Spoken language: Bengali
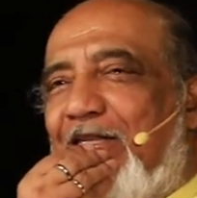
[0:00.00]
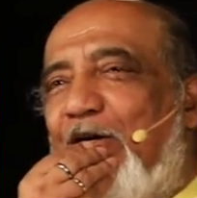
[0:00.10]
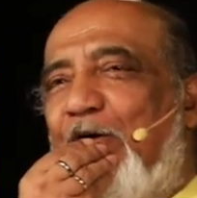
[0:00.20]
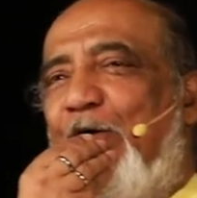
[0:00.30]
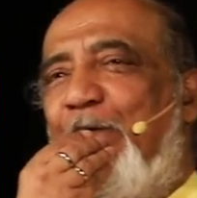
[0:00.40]

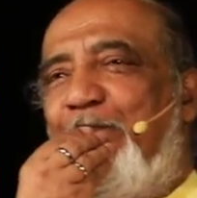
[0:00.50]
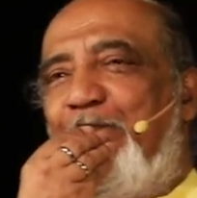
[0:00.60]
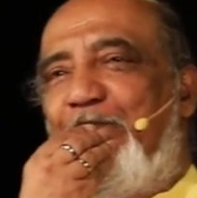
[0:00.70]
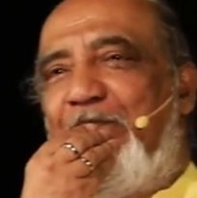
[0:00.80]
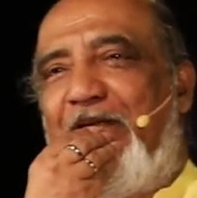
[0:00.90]
তো
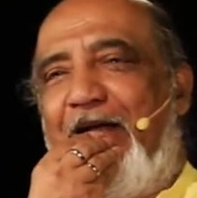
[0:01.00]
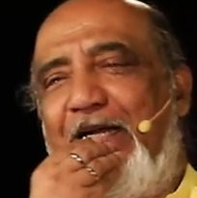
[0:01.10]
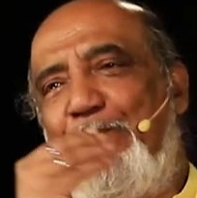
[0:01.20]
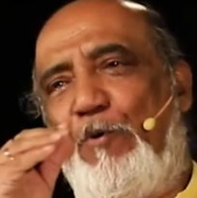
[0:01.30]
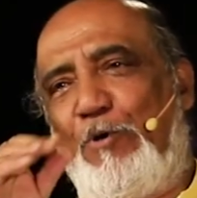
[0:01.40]

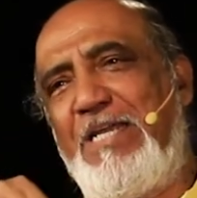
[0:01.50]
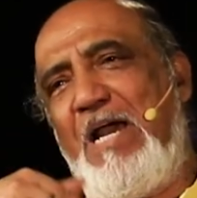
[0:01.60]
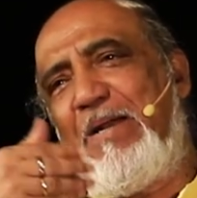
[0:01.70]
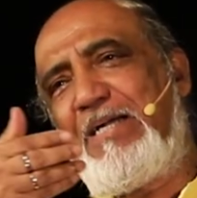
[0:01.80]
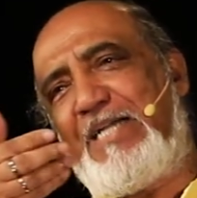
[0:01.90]
এটা পরে
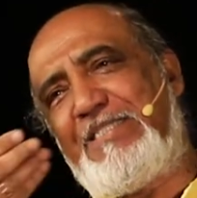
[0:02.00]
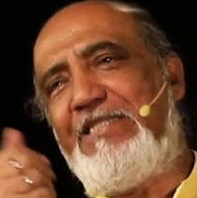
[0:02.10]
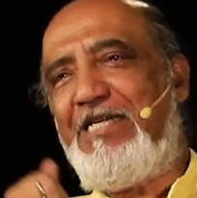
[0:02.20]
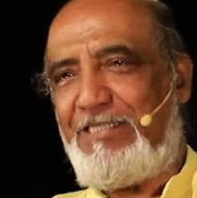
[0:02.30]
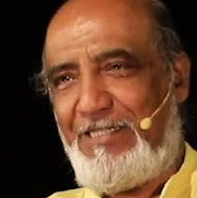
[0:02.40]
আমার কাজে
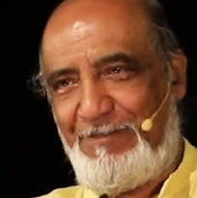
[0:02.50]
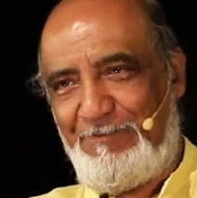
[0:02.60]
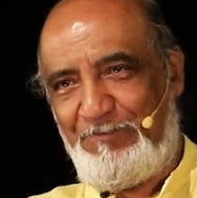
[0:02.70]
দিয়েছে